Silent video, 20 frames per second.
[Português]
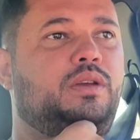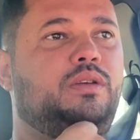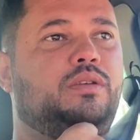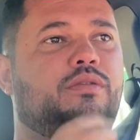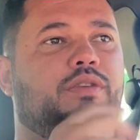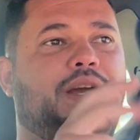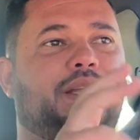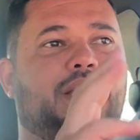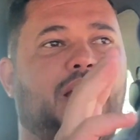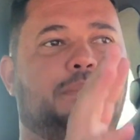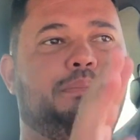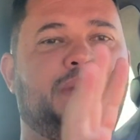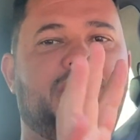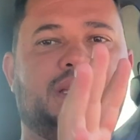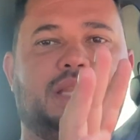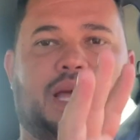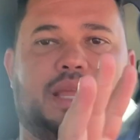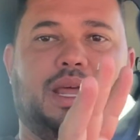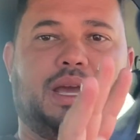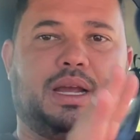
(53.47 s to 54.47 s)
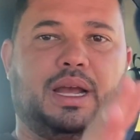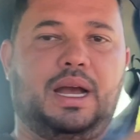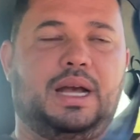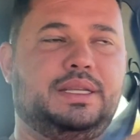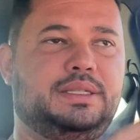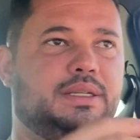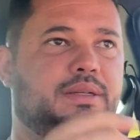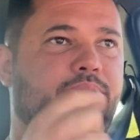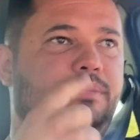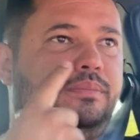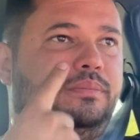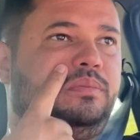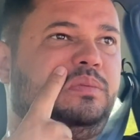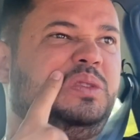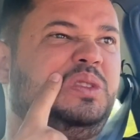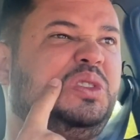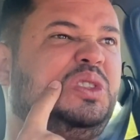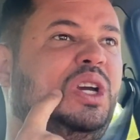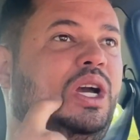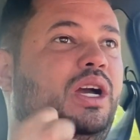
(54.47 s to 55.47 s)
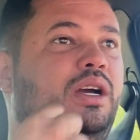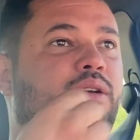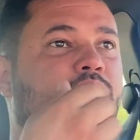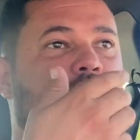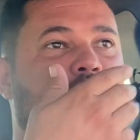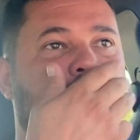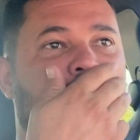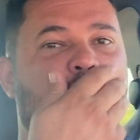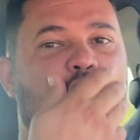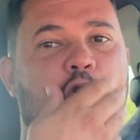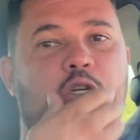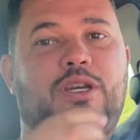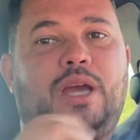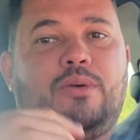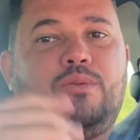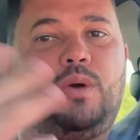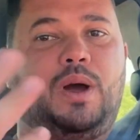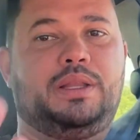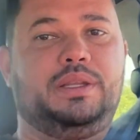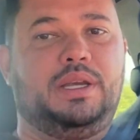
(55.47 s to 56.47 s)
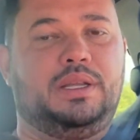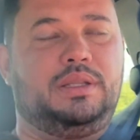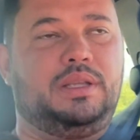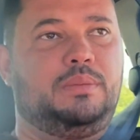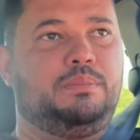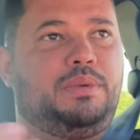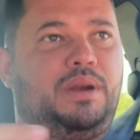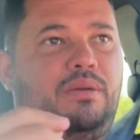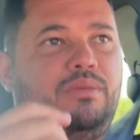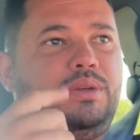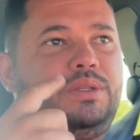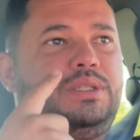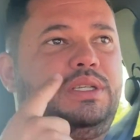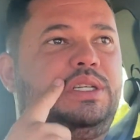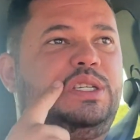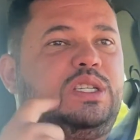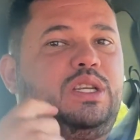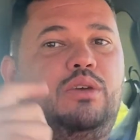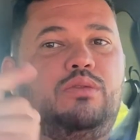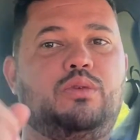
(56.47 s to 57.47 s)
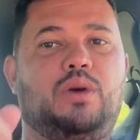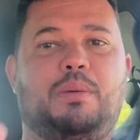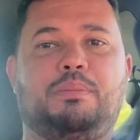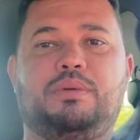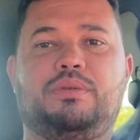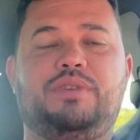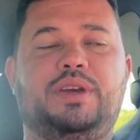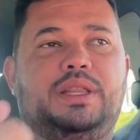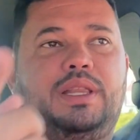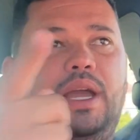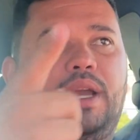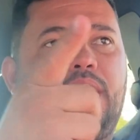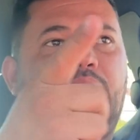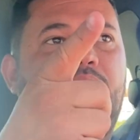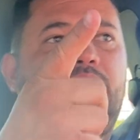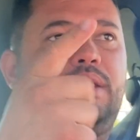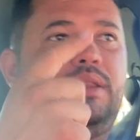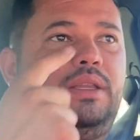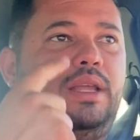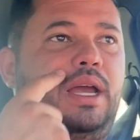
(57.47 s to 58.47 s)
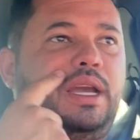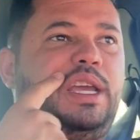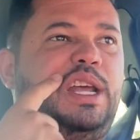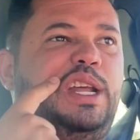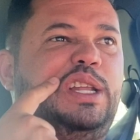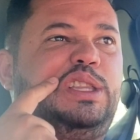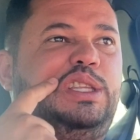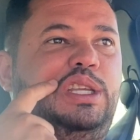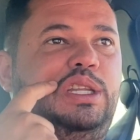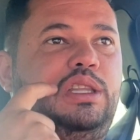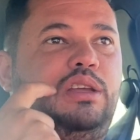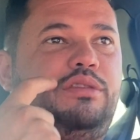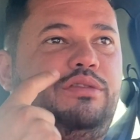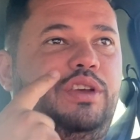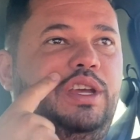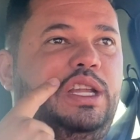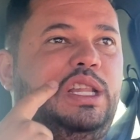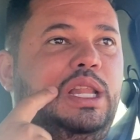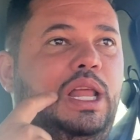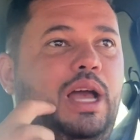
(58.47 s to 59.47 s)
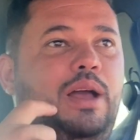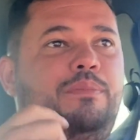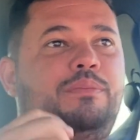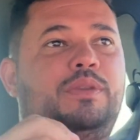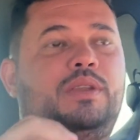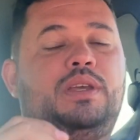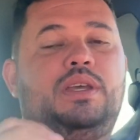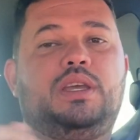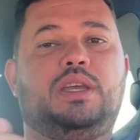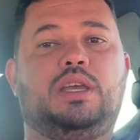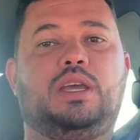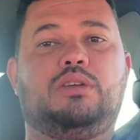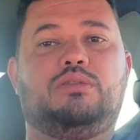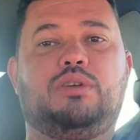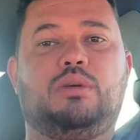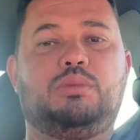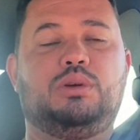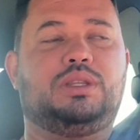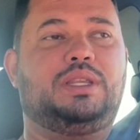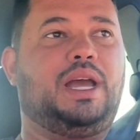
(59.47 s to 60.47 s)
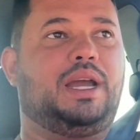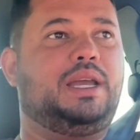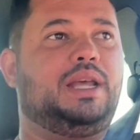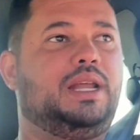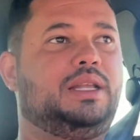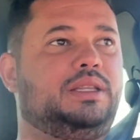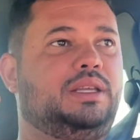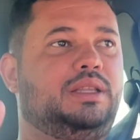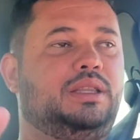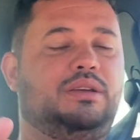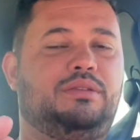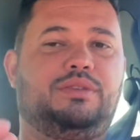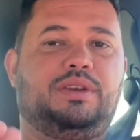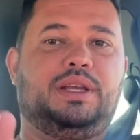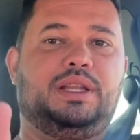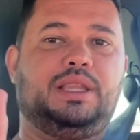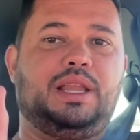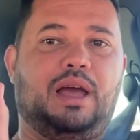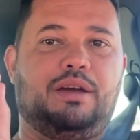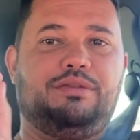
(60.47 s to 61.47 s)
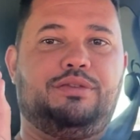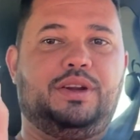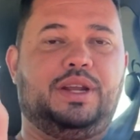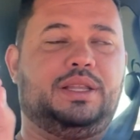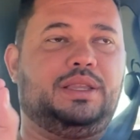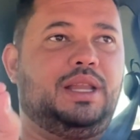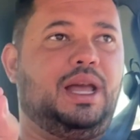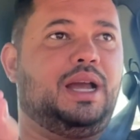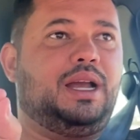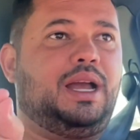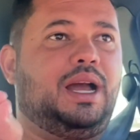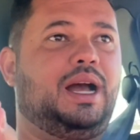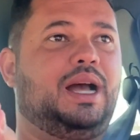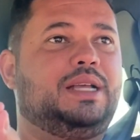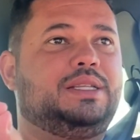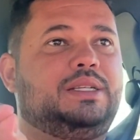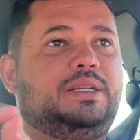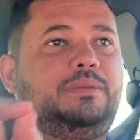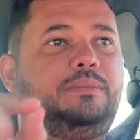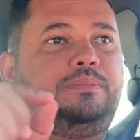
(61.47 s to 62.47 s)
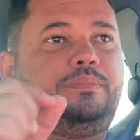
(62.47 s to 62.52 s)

vai estar tá pintada a casa já. Já vou adiantando para vocês que eu vou aproveitar aquela, aquela tinta verde lá eu vou botar aquela tinta verde na frente da casa